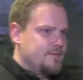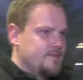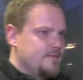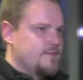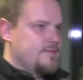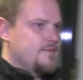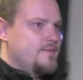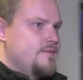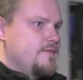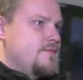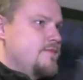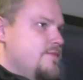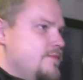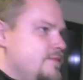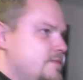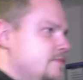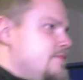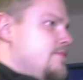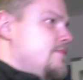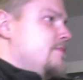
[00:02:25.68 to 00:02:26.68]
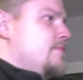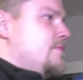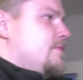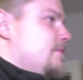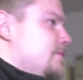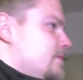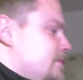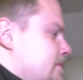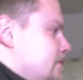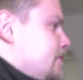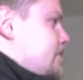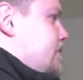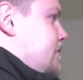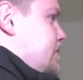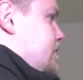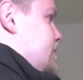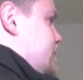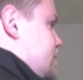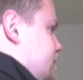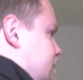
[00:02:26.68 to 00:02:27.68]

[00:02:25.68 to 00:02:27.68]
seine Duschen und Toilettenanlagen